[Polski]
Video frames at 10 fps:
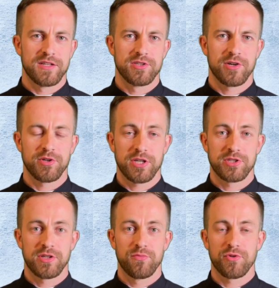że chociaż
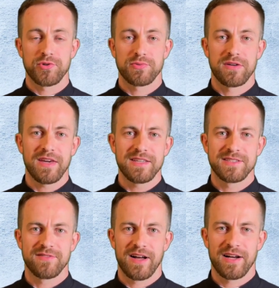te
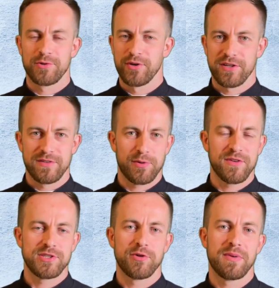błogosławieństwa, które
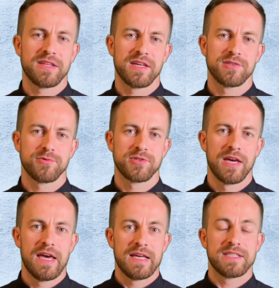wypowiedział Pan Jezus,
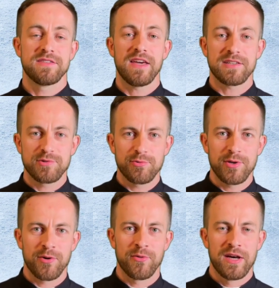
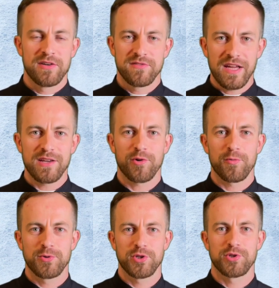zwiastują wielką
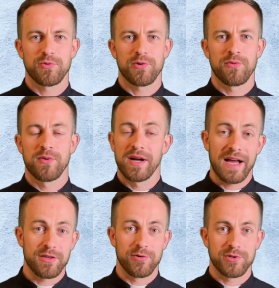przyszłą
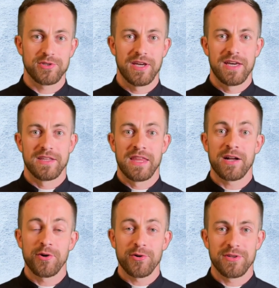radość,
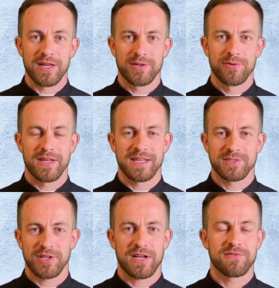nagrodę, która nas
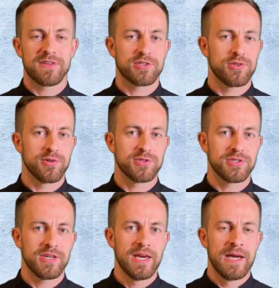czeka w
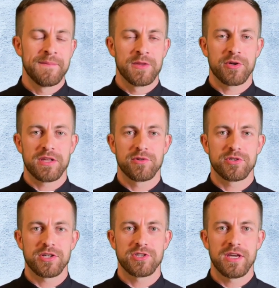wieczności, to
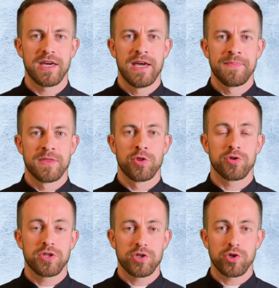jednocześnie
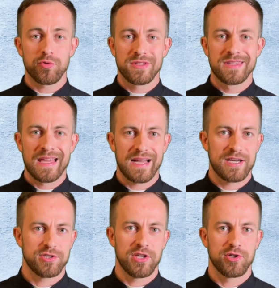dotyczą
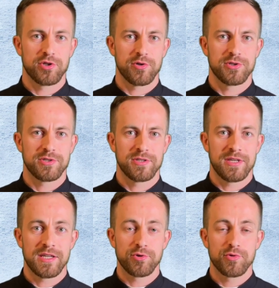teraźniejszości.
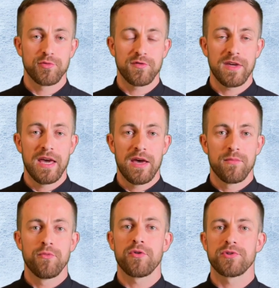Jezus mówi:
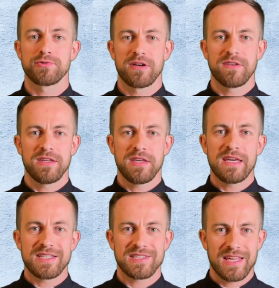Błogosławieni
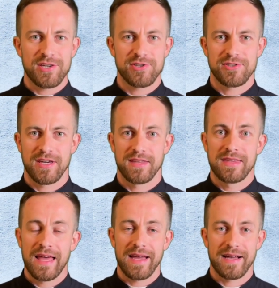jesteście
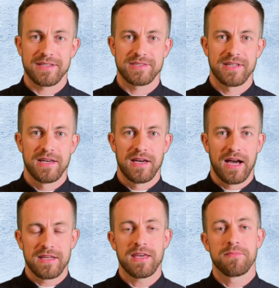teraz
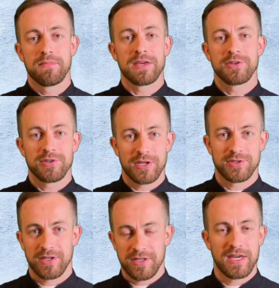a nie
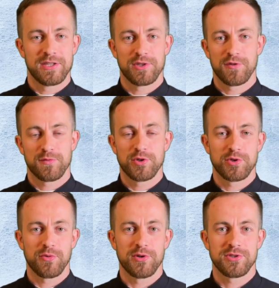będziecie kiedyś w
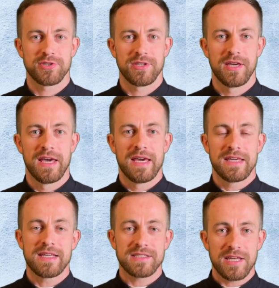przyszłości.
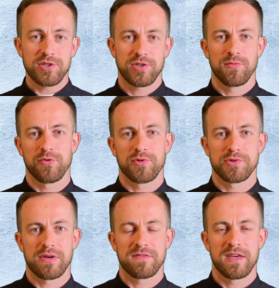Jesteście
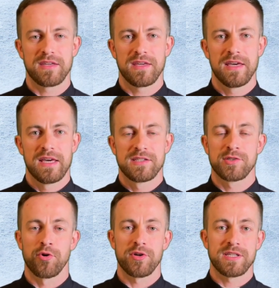błogosławieni,
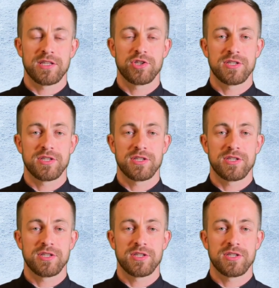skoro jesteście